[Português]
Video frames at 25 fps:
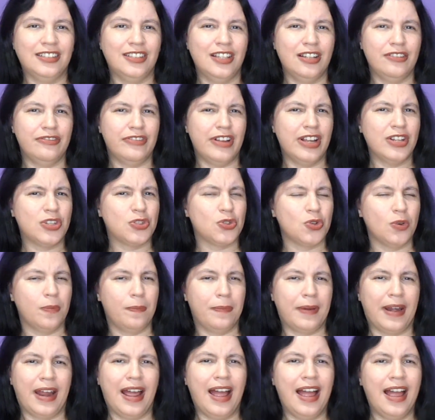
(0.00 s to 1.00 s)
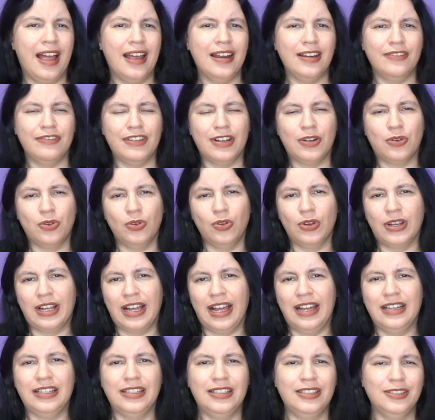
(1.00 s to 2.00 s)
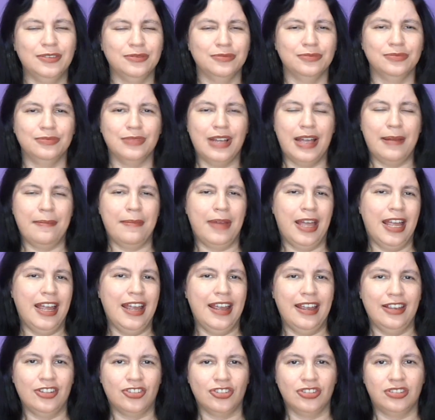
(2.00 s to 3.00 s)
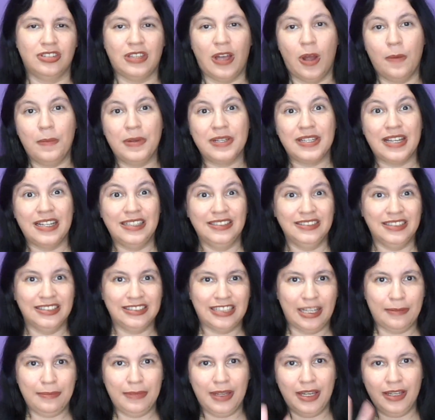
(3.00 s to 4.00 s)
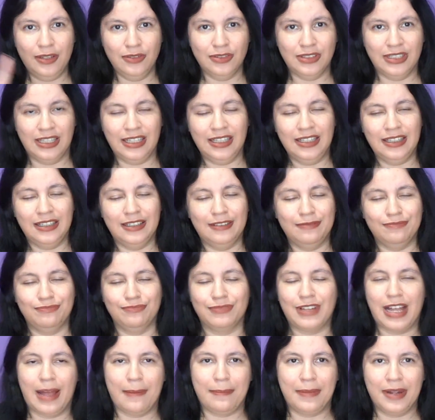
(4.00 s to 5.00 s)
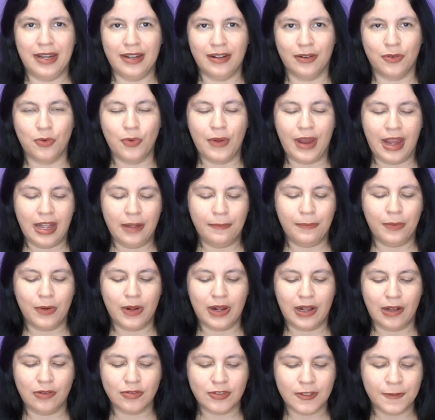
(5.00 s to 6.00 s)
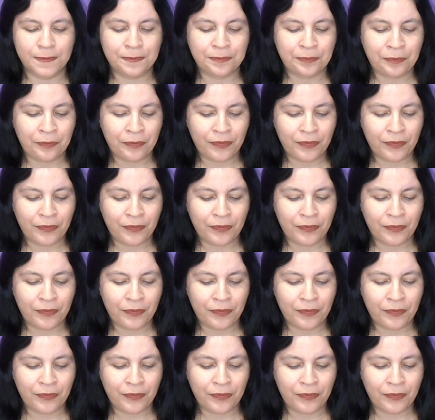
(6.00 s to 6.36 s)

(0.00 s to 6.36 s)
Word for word: então ele vai soprar, ele vai colocar ali um remédio e tal, mas ela ainda tá meio, né, cabreira com ele por causa